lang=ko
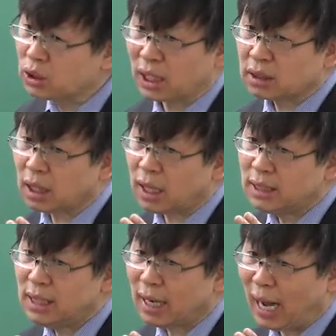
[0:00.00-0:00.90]
자체가
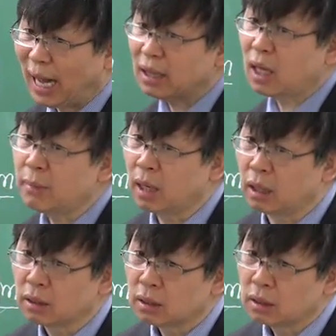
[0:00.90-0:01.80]
이해가 안
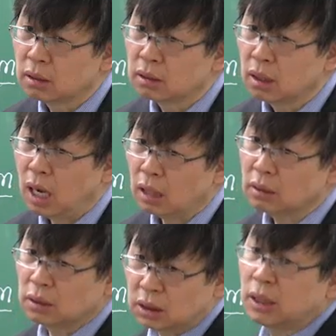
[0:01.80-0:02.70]
되면
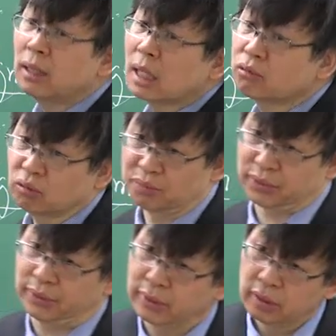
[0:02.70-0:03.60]
진행을 할 수
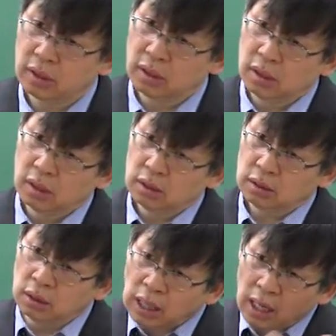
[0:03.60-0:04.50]
없어요.
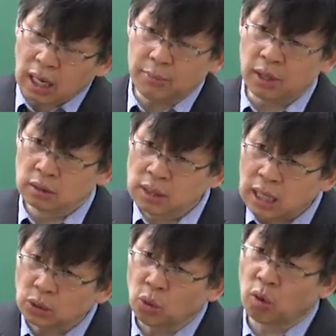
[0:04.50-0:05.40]
의대를 가면
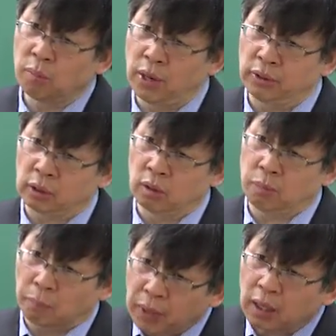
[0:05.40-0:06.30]
의학 용어를 배워야
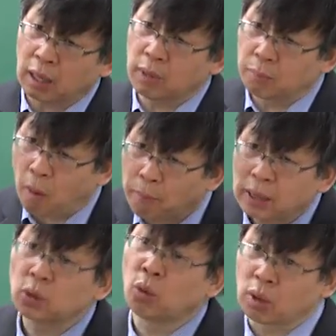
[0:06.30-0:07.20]
되고 법대를 가면
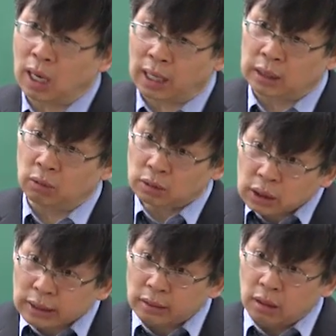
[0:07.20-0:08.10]
법학 용어를 알아야 되고
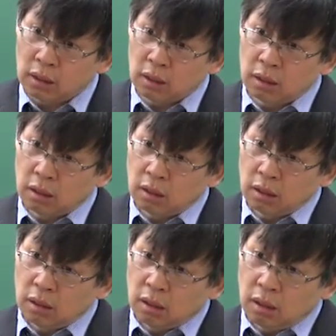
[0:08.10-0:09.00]
그렇잖아요.
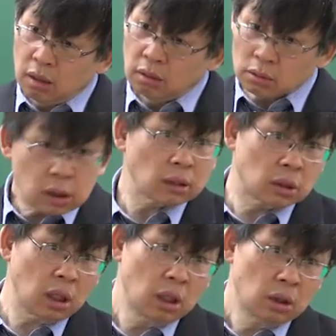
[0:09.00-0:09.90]

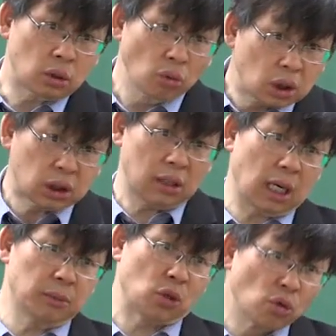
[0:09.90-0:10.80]
그렇죠 정치를
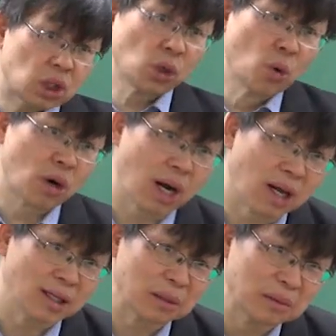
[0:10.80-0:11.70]
하려면 정치 용어를
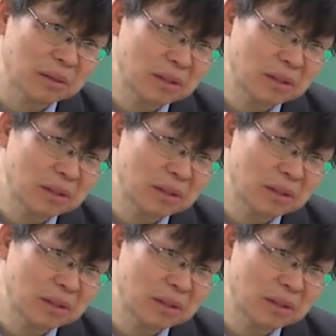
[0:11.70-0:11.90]
알아야 되고